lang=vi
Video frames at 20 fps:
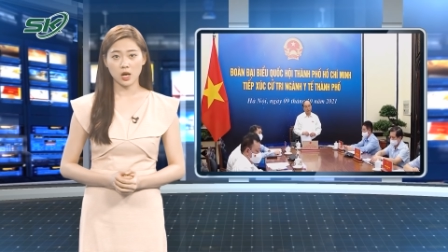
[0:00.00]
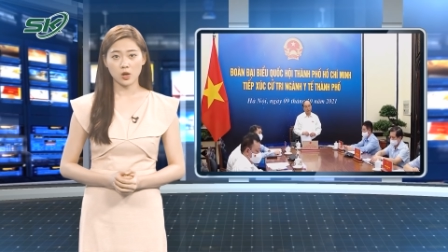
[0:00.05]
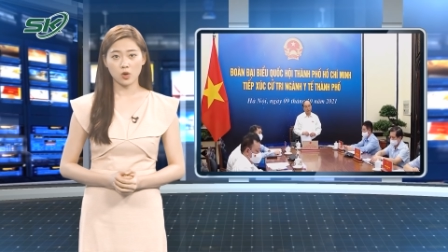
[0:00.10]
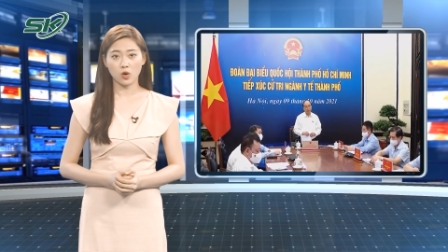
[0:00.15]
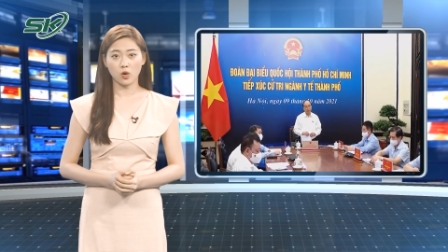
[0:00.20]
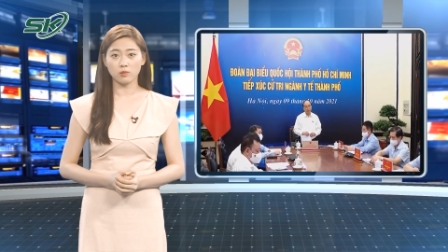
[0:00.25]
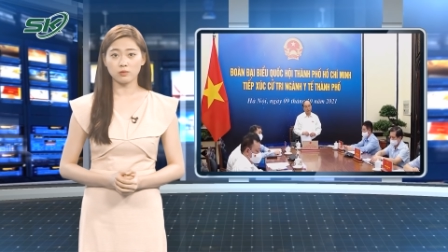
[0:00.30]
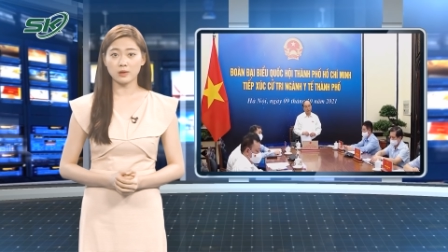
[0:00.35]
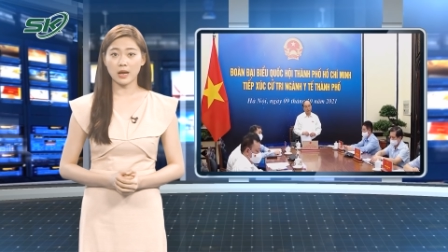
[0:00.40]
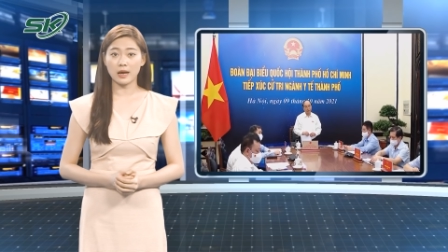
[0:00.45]

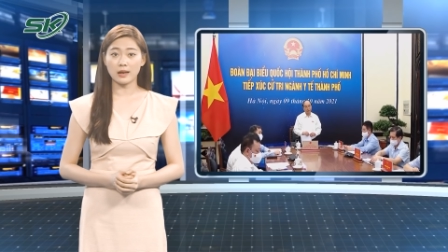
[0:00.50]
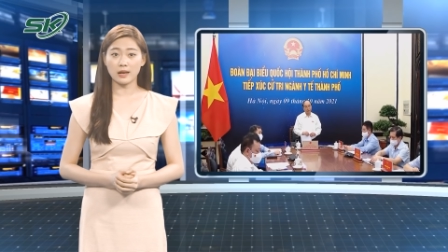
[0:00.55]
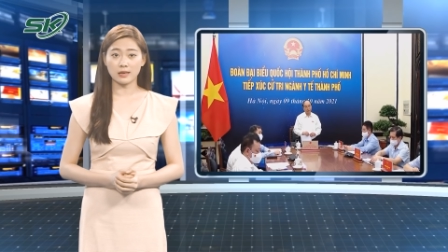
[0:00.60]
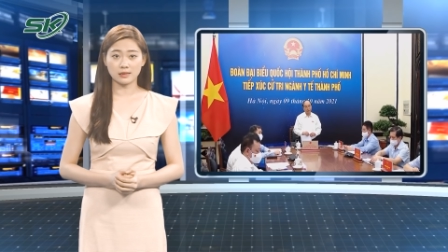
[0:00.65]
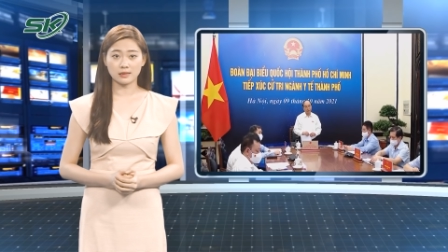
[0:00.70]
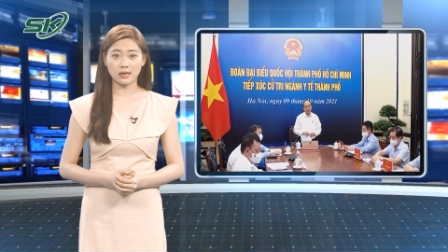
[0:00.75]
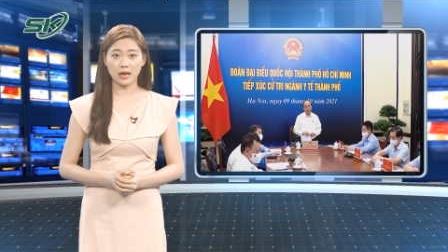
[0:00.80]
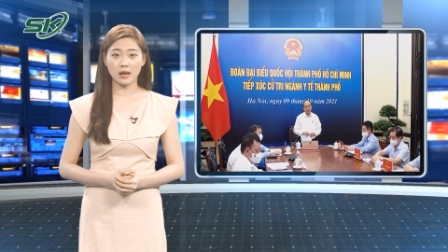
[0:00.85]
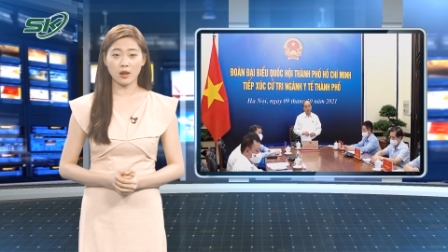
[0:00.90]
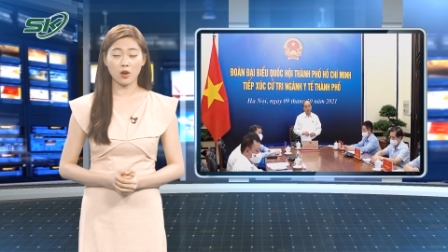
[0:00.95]
cũng đã đặt
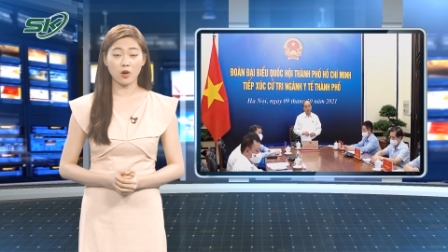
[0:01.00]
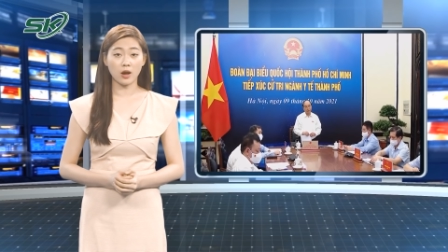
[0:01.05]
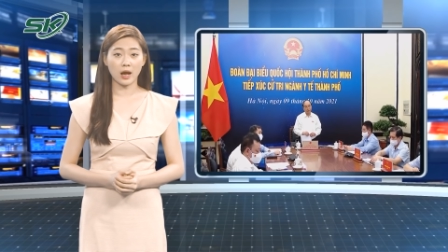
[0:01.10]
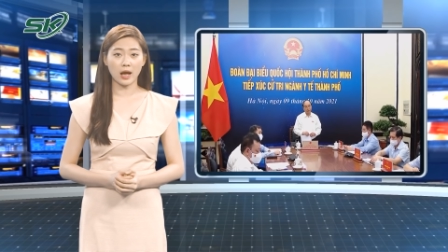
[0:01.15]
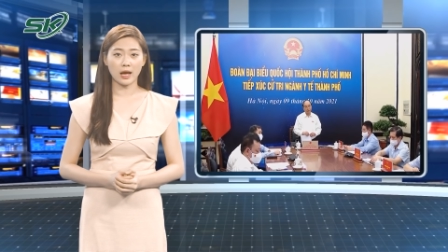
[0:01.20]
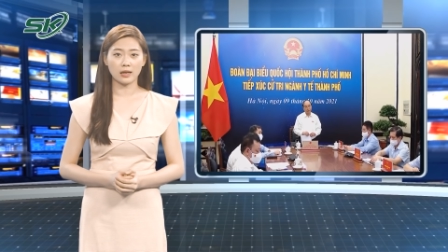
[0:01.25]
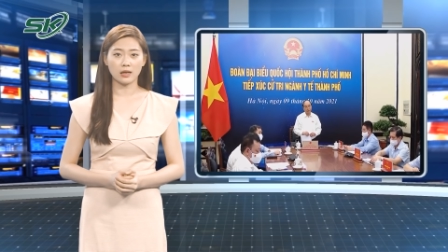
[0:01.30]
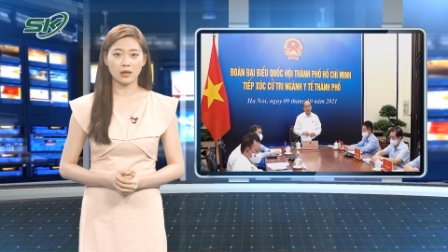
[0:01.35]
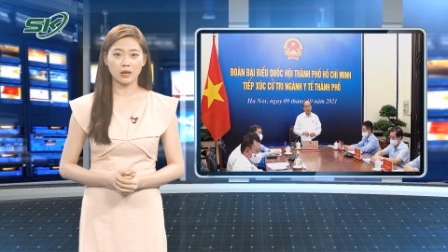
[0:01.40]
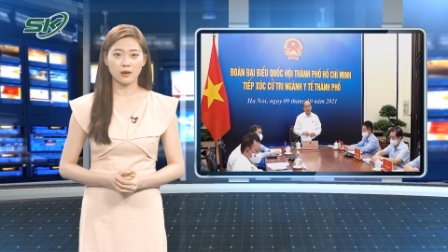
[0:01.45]
ra lo
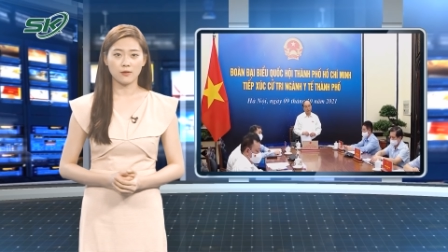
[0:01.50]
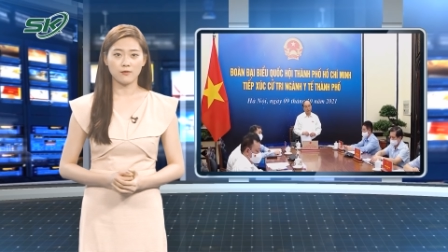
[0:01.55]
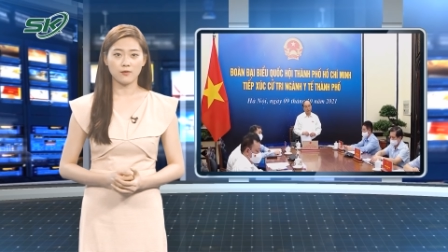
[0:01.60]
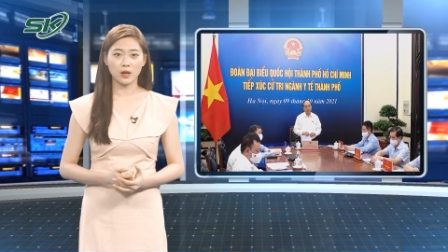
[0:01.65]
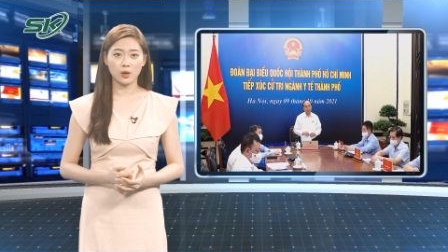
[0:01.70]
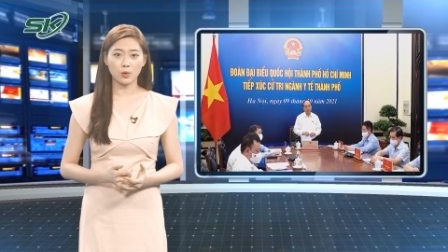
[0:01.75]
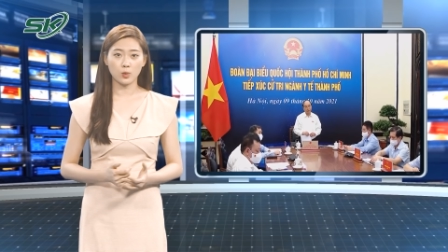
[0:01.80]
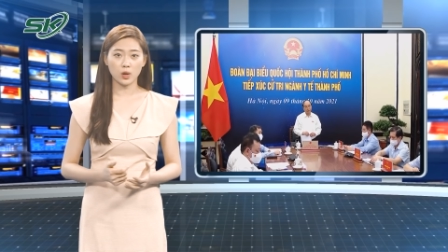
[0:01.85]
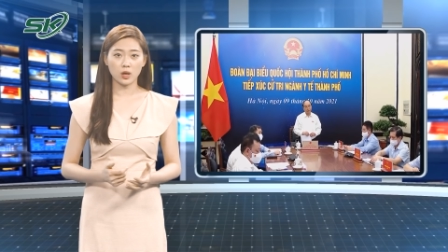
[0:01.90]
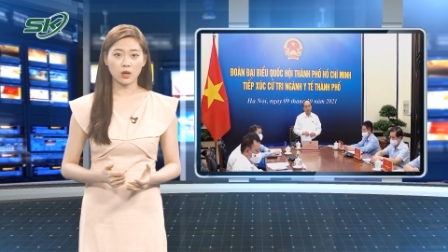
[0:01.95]
ngại
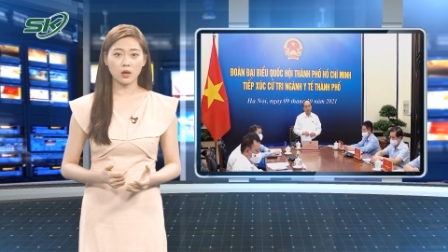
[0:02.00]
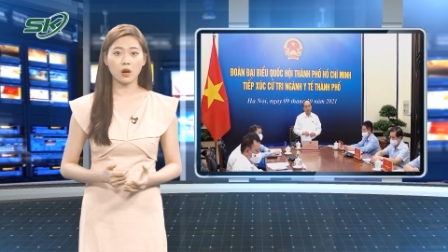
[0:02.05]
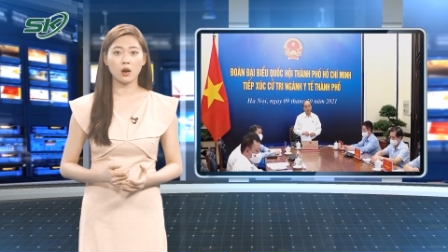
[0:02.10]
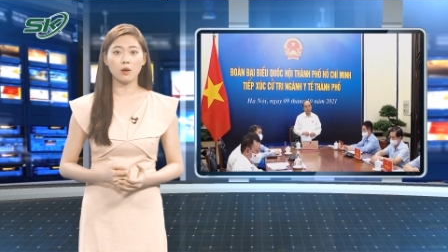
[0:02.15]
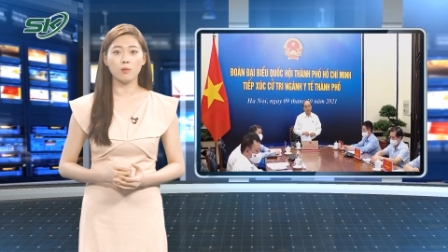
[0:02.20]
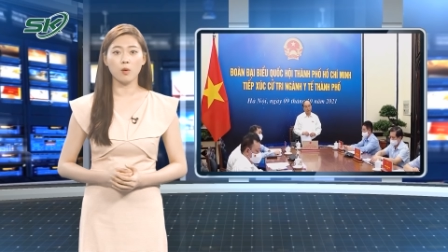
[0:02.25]
về nguy cơ